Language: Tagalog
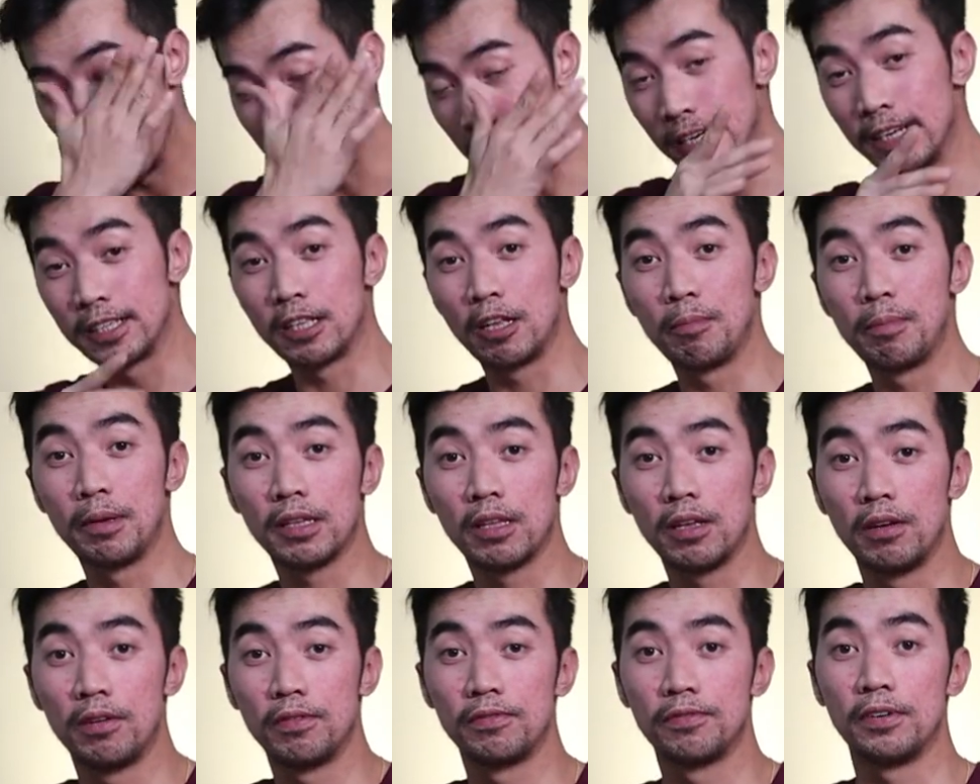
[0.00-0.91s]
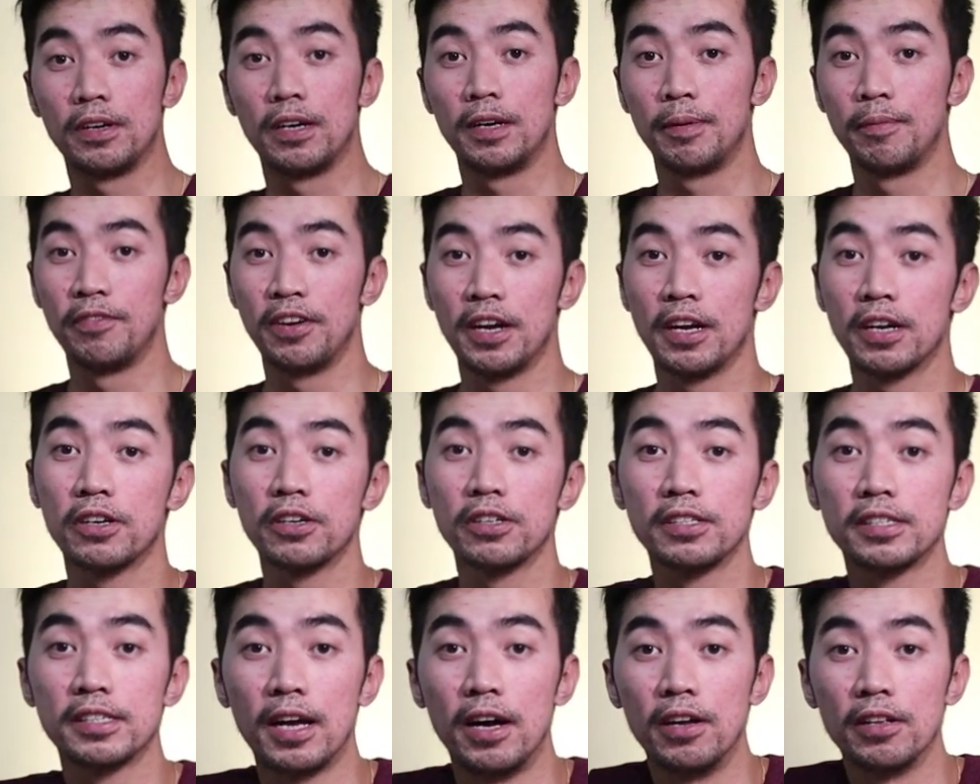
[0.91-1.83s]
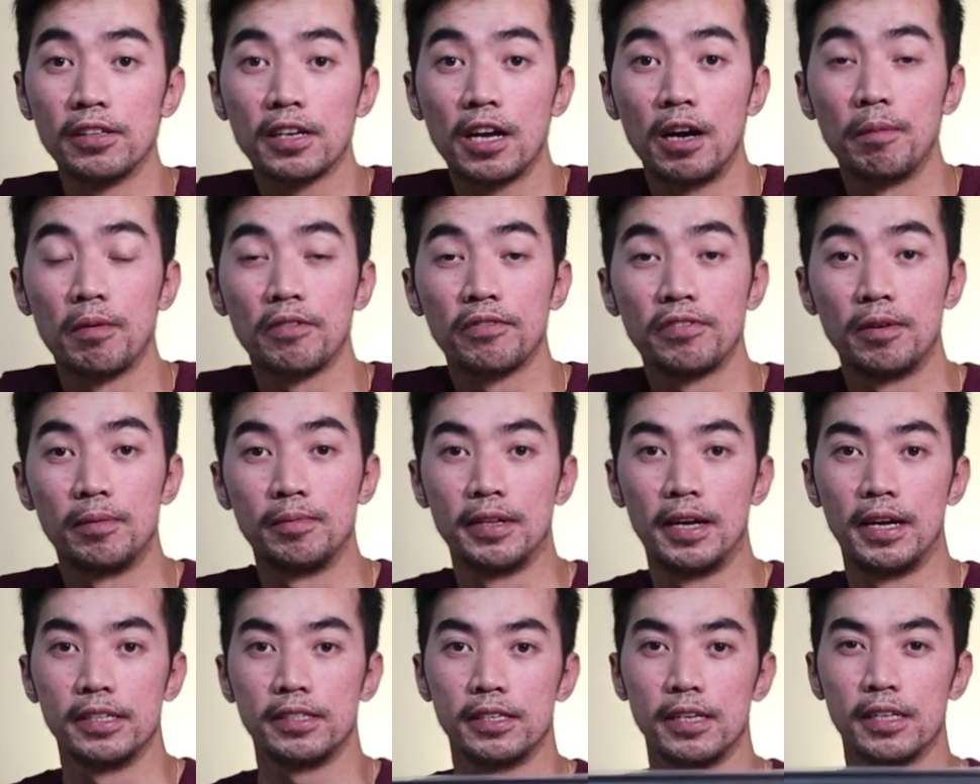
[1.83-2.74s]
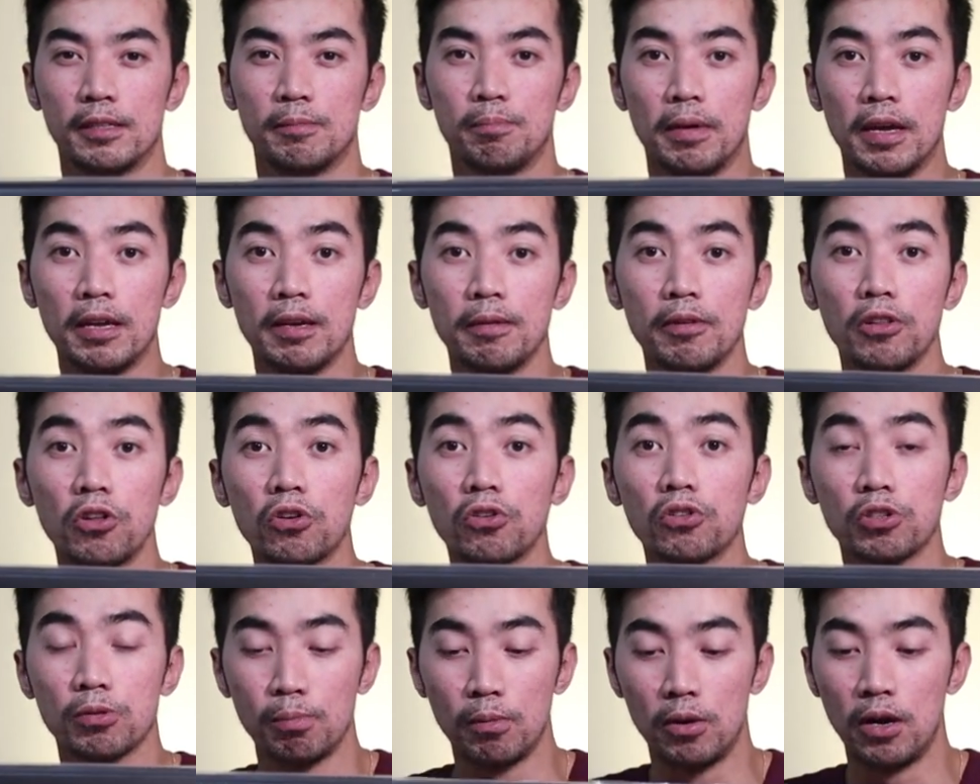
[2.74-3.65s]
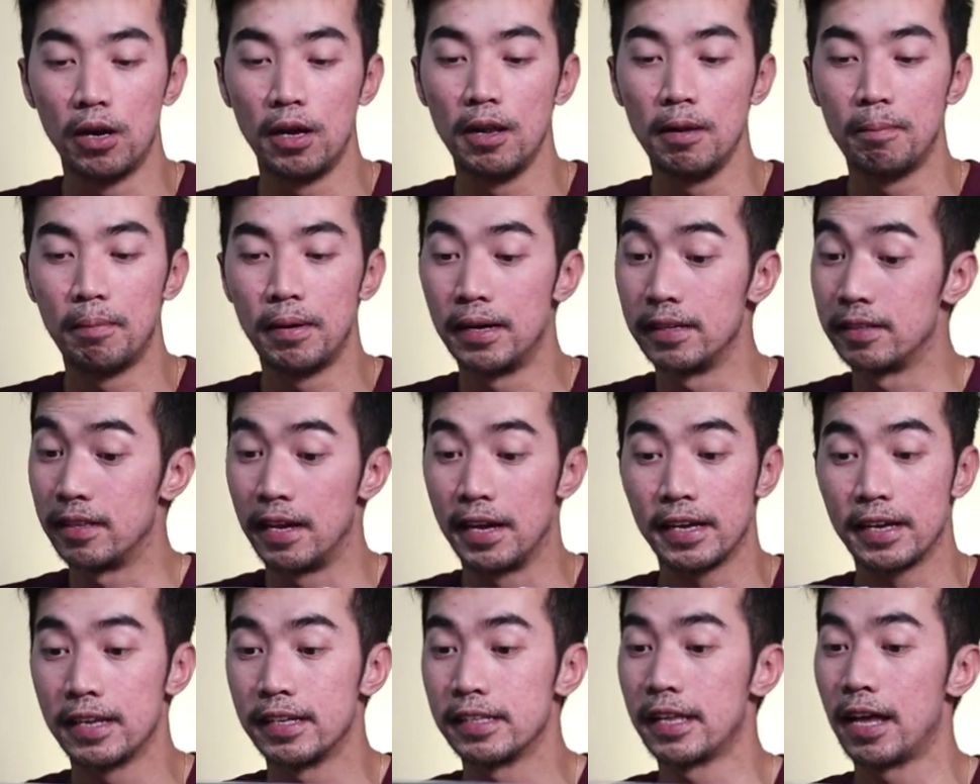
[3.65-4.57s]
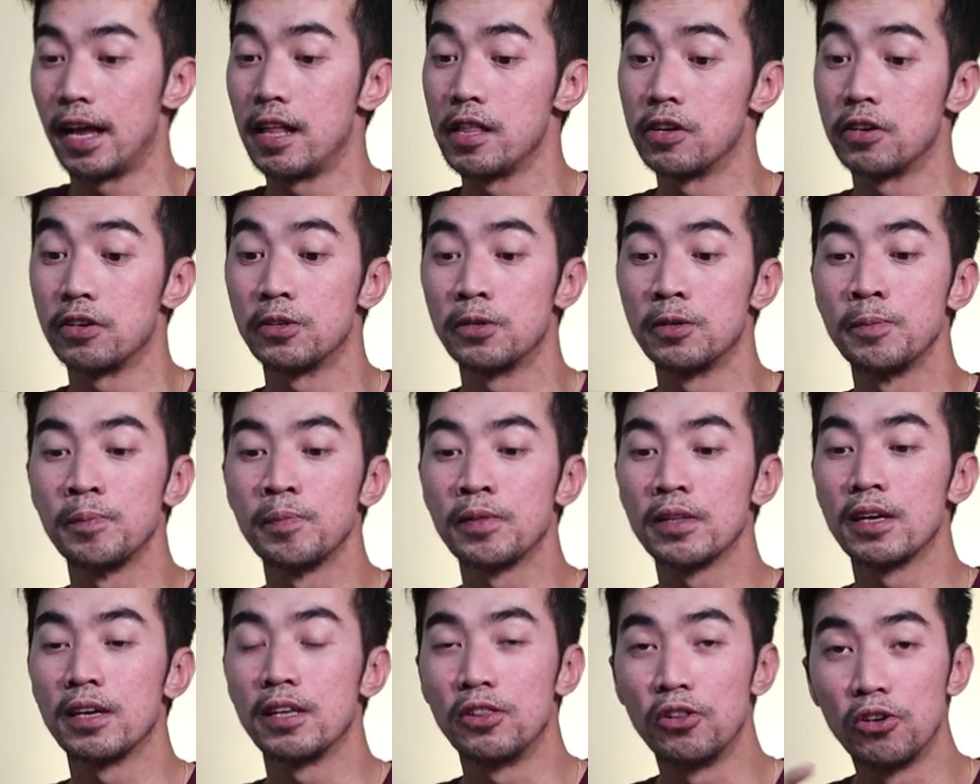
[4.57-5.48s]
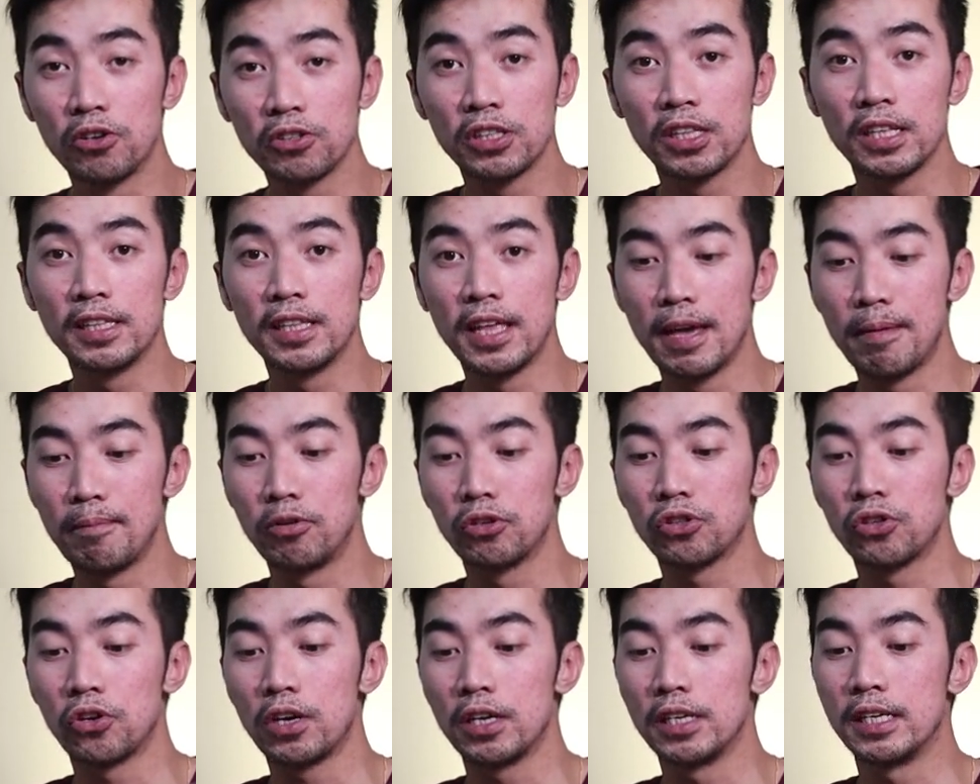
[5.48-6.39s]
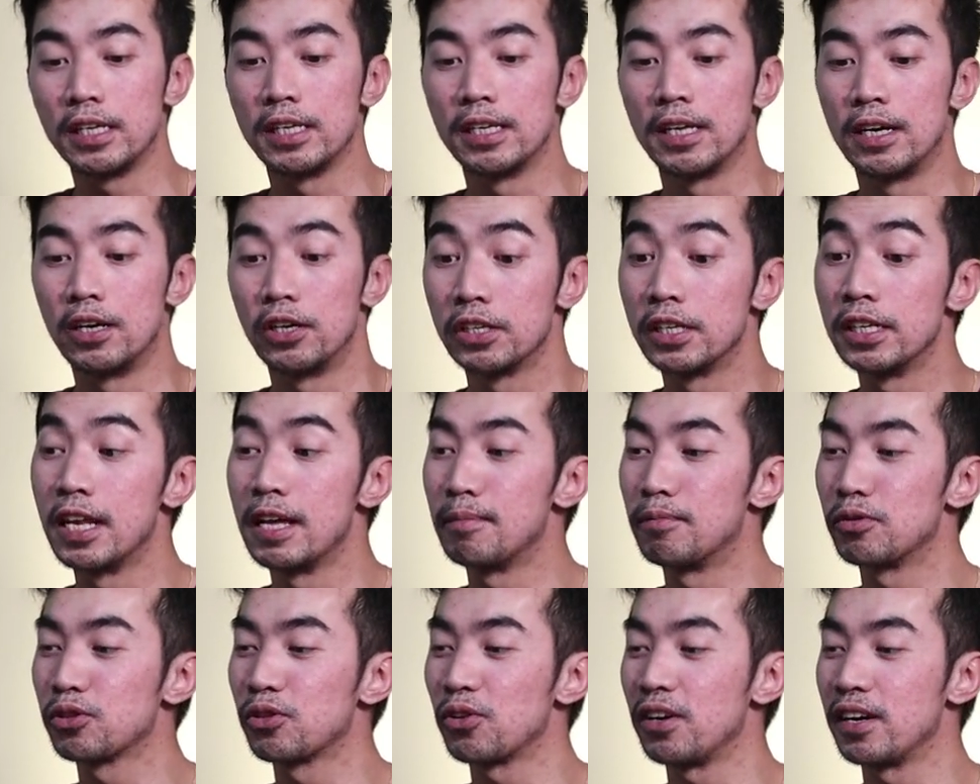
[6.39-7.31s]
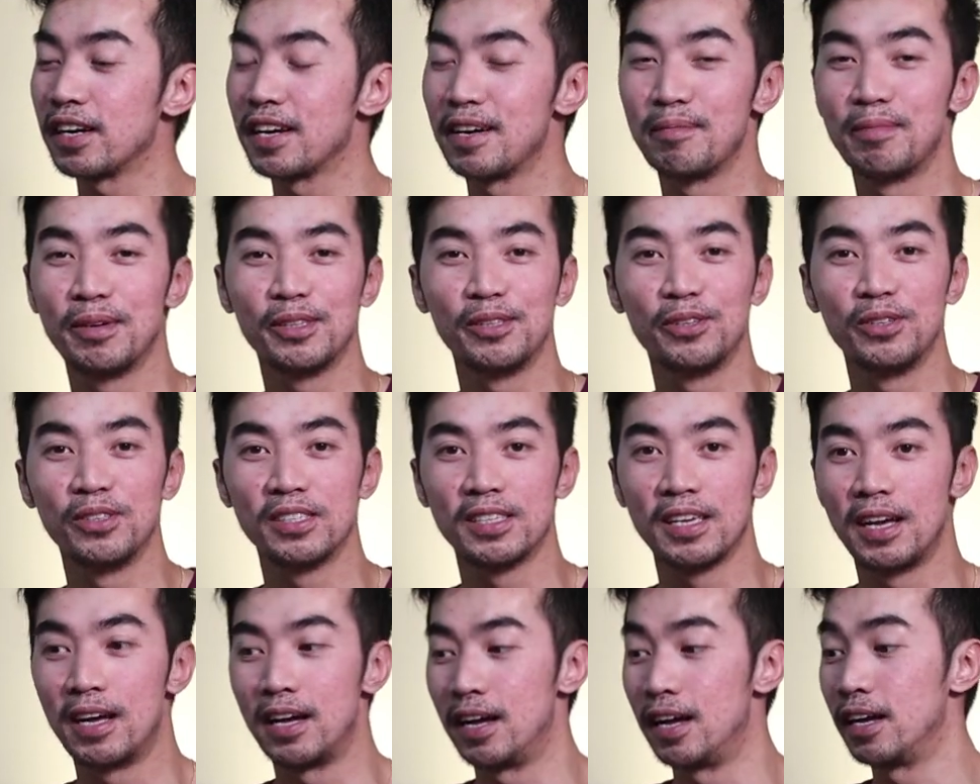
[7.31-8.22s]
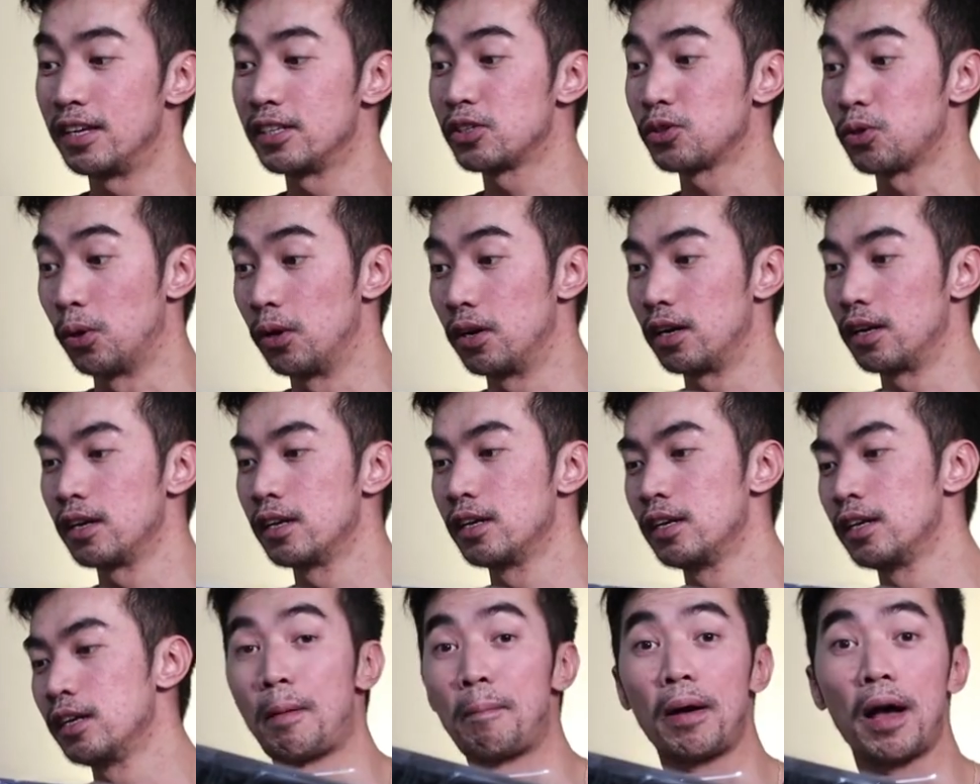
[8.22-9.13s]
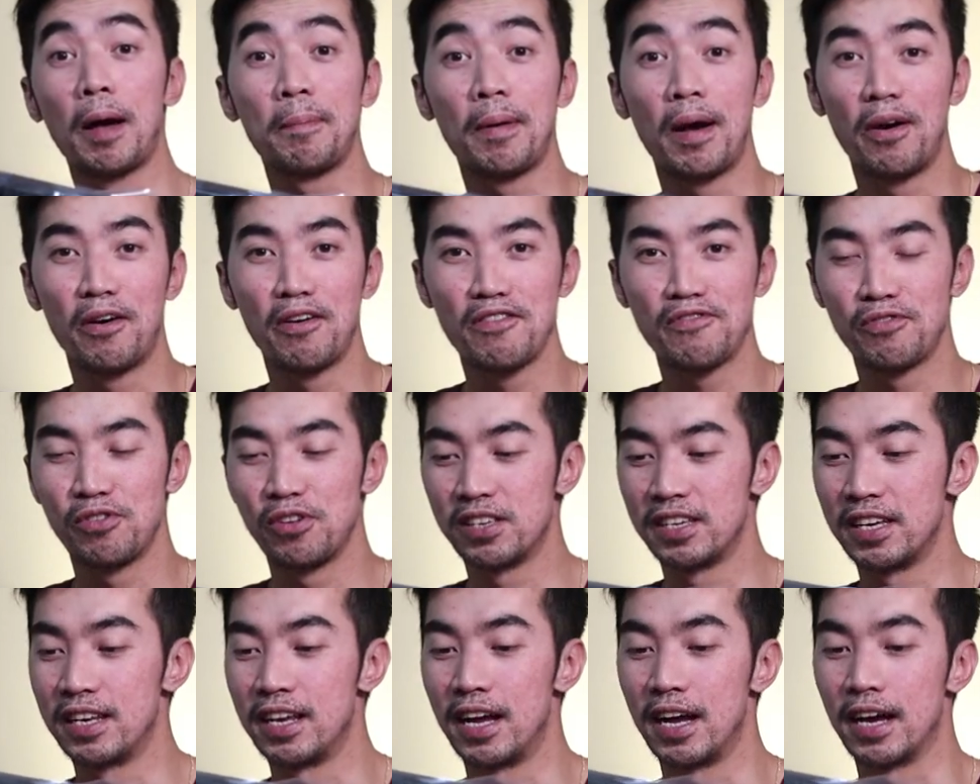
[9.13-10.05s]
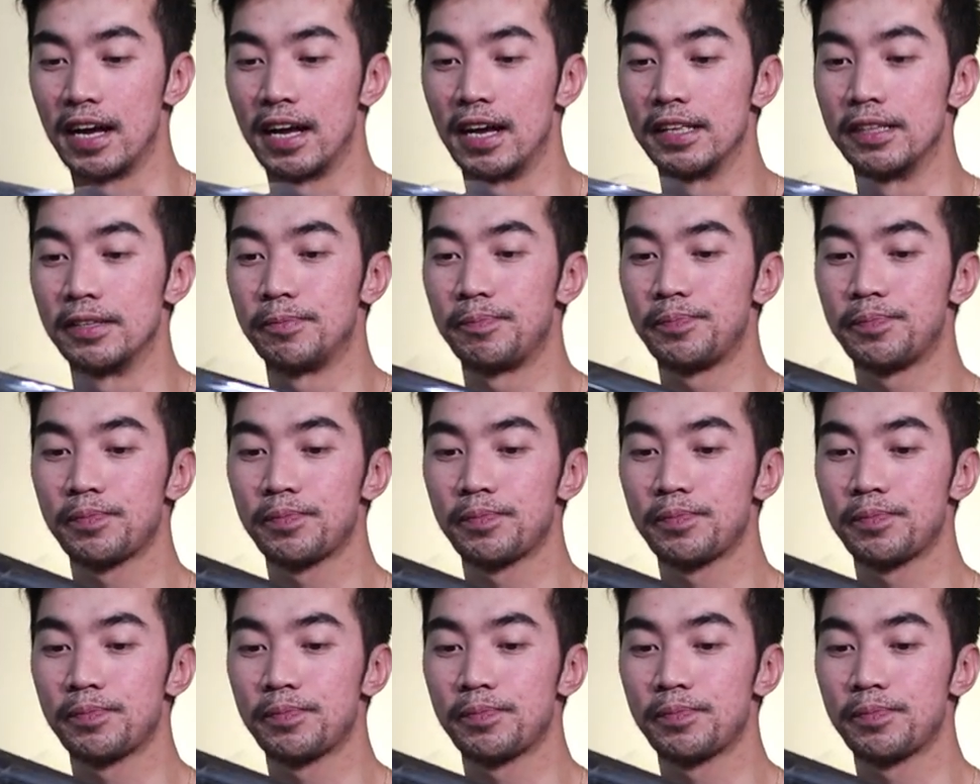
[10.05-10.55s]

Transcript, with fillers: get a little bit of uh, very good sound coming from that. It may look small, but I can tell you, nung mo to kanina, o mo to kagabi dun sa store, napaka-powerful niya na agad.